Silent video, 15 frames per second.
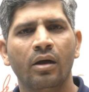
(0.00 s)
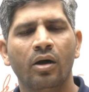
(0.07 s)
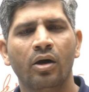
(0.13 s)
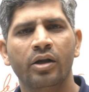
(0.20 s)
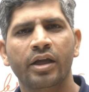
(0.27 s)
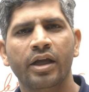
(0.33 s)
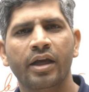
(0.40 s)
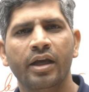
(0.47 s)

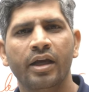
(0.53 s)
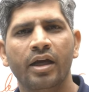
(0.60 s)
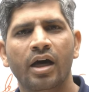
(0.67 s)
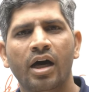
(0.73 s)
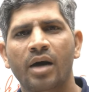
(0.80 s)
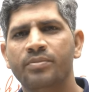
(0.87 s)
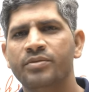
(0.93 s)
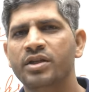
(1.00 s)
और ये
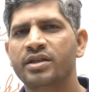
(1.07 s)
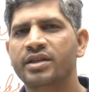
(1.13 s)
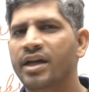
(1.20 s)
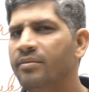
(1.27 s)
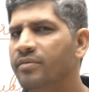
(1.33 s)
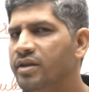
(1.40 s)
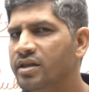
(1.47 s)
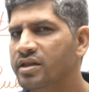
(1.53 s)
आपसे
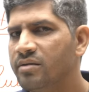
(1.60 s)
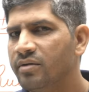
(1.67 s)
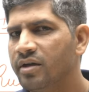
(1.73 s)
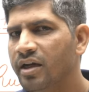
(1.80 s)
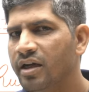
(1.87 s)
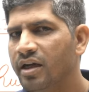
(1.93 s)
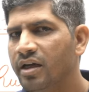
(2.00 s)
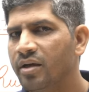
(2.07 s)
सहमति से
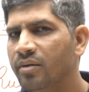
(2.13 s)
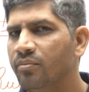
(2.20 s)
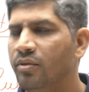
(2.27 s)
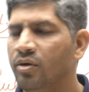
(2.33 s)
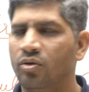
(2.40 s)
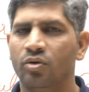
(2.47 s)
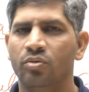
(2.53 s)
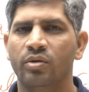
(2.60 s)
बनाएंगे
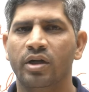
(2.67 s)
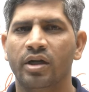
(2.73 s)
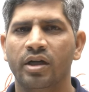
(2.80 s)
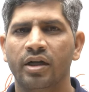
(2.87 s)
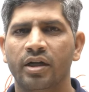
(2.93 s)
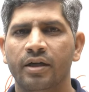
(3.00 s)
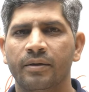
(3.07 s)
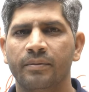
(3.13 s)
बिल्कुल बनाएंगे